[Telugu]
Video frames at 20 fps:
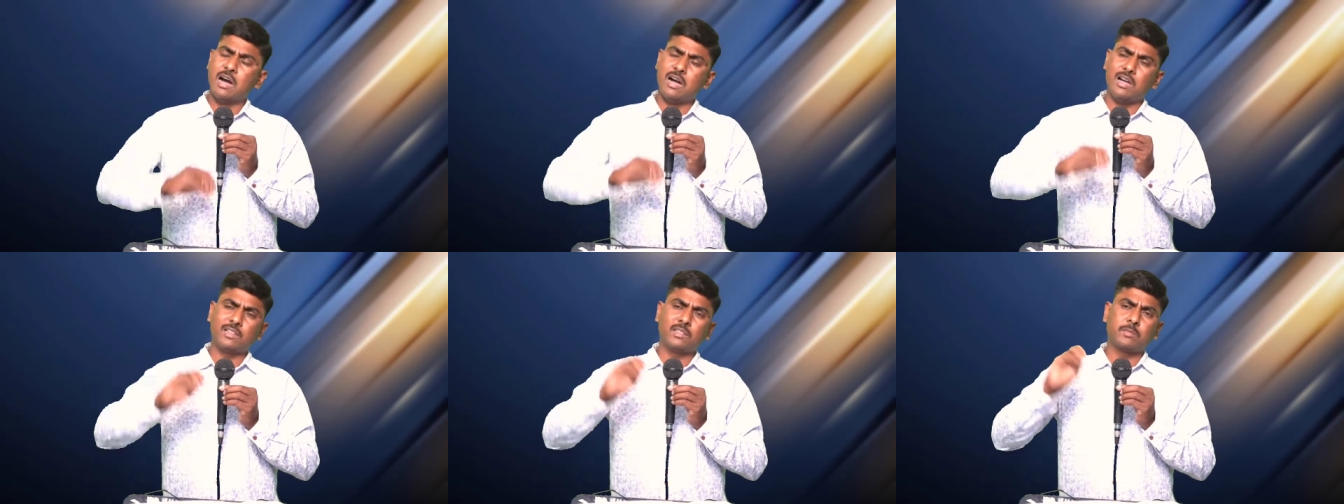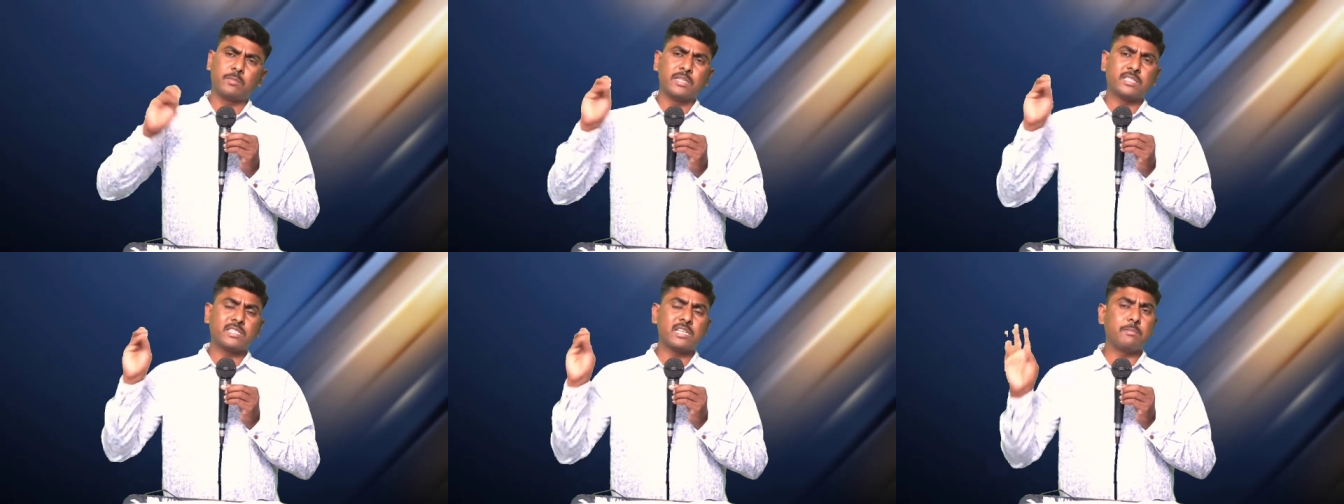
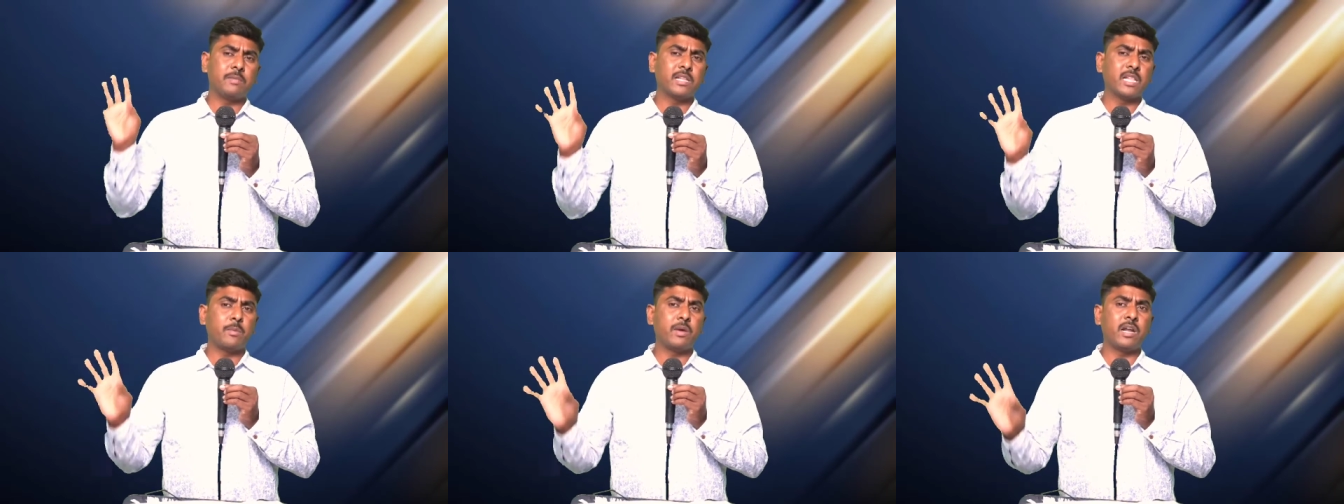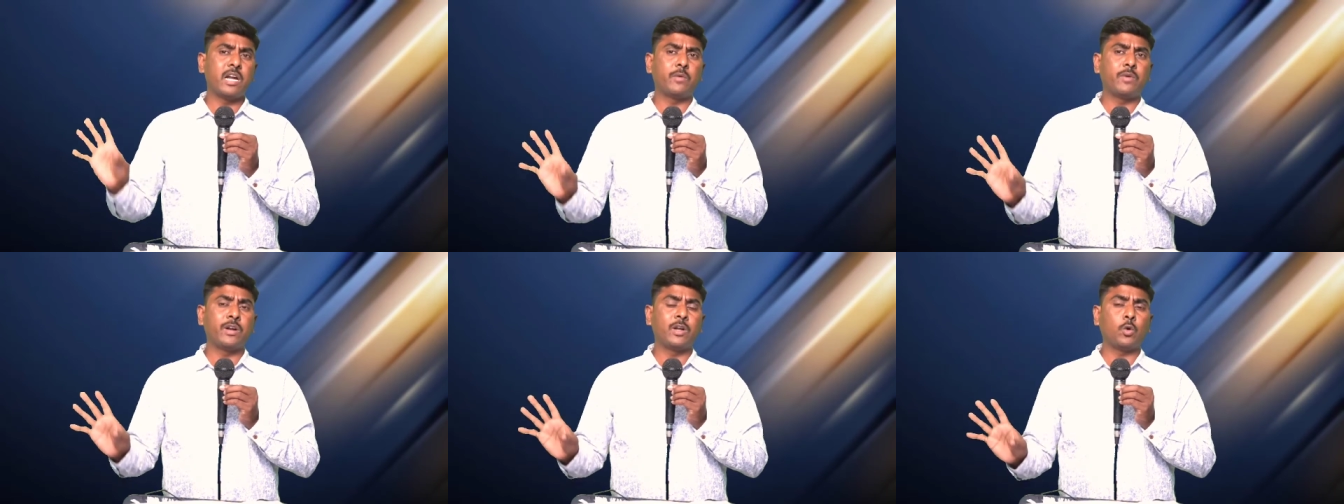ఆత్మ
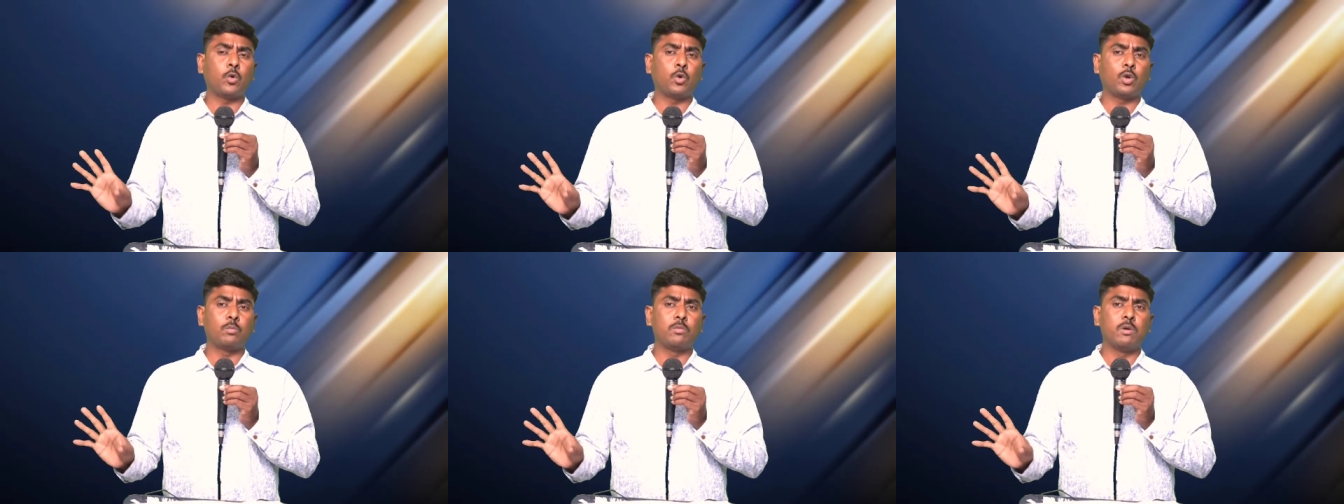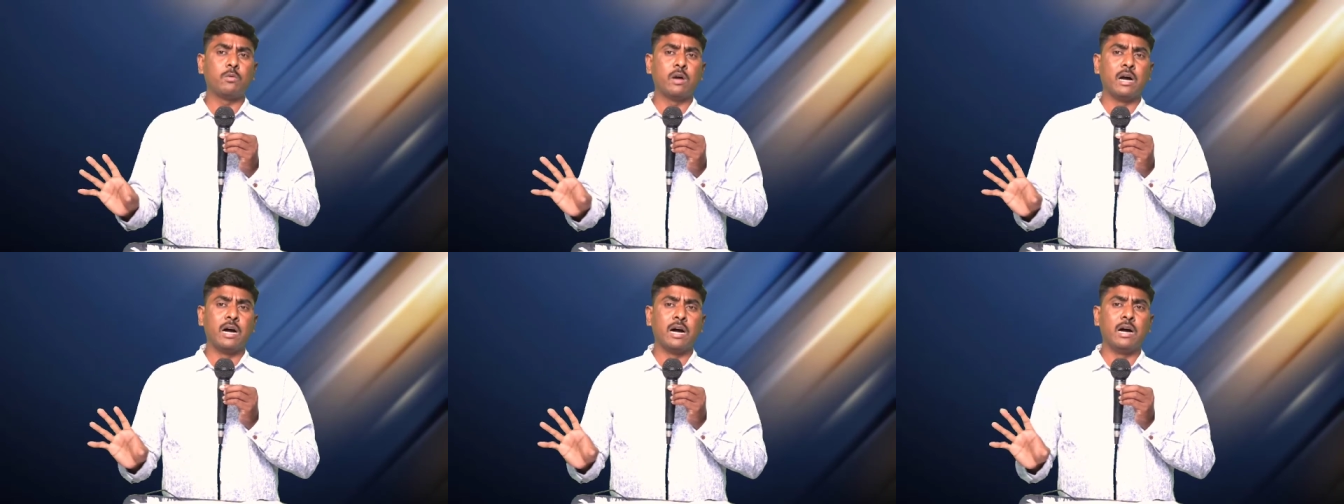సంబంధమైనటువంటి
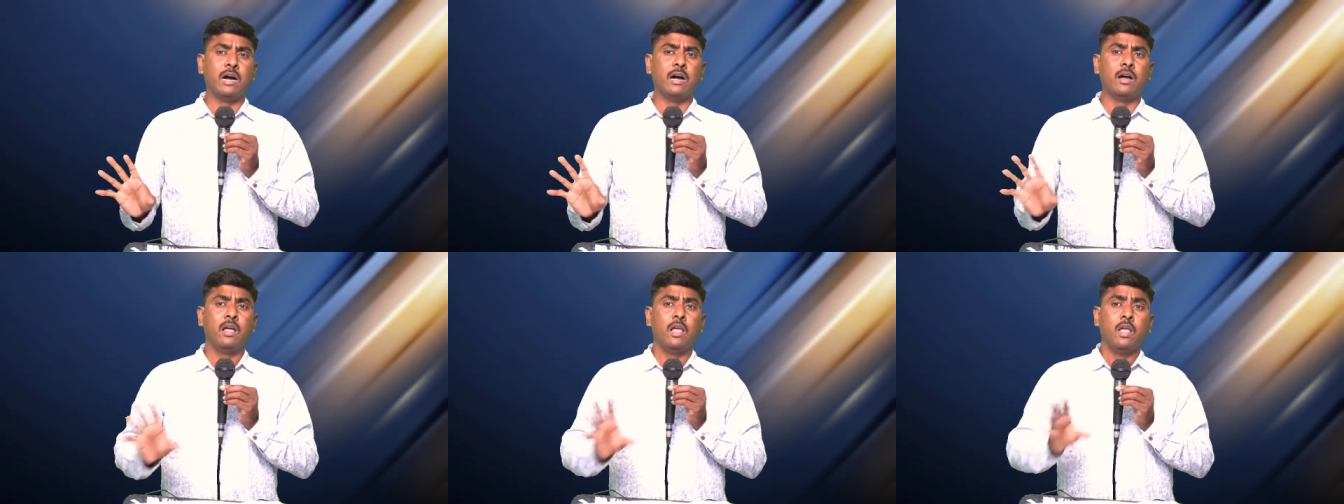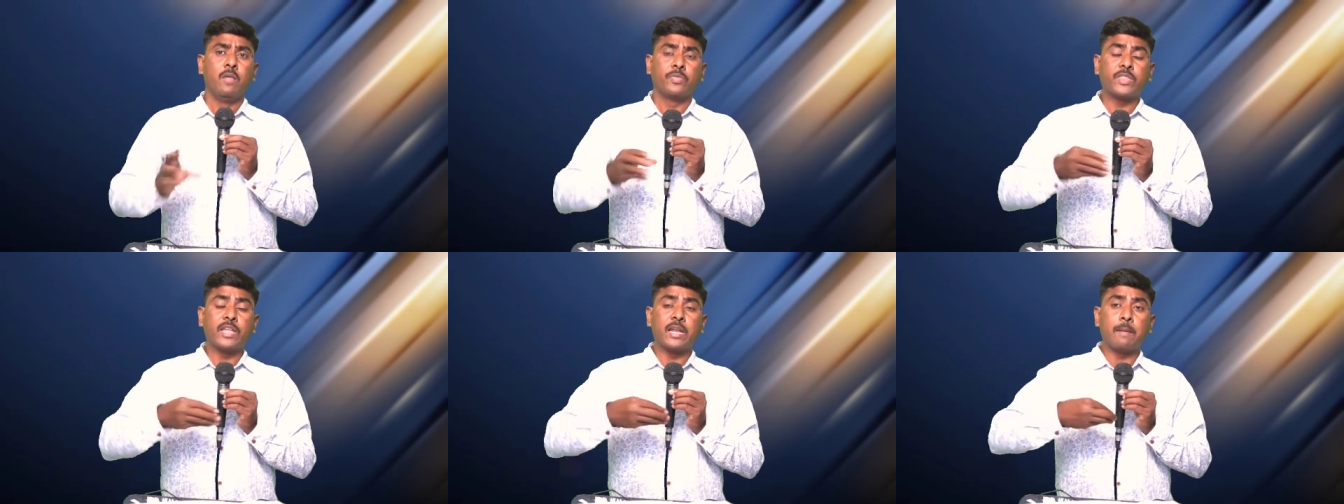కుటుంబంగా
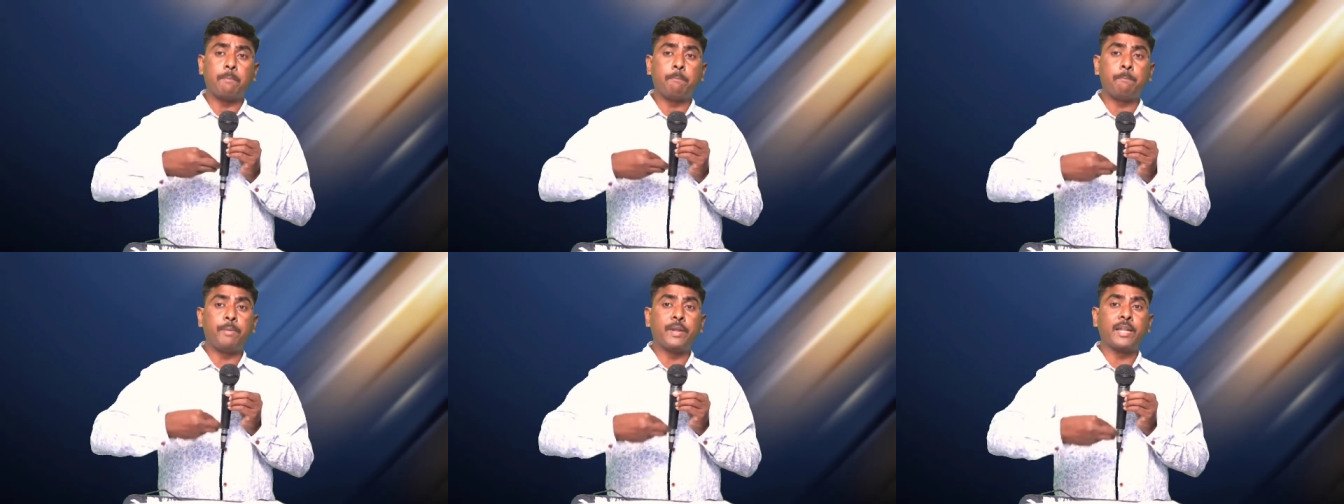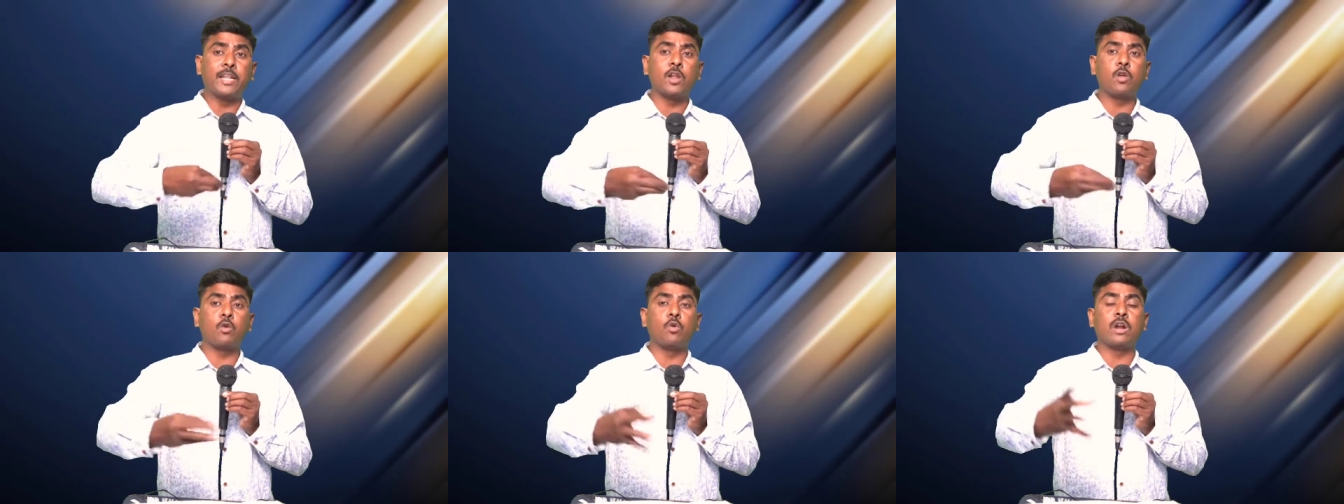తన
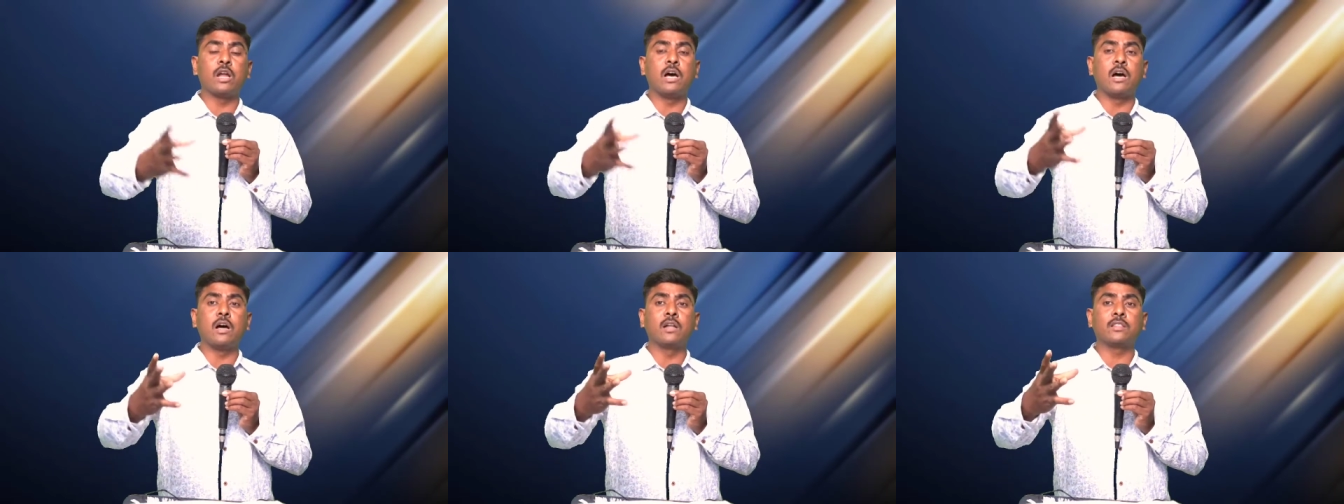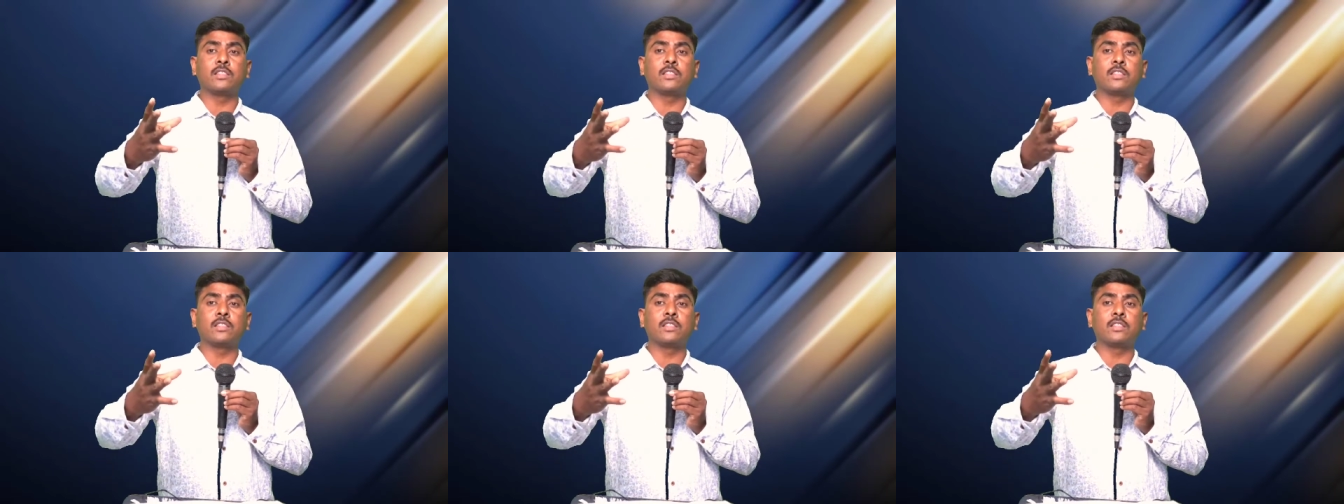పిల్లలు కూడా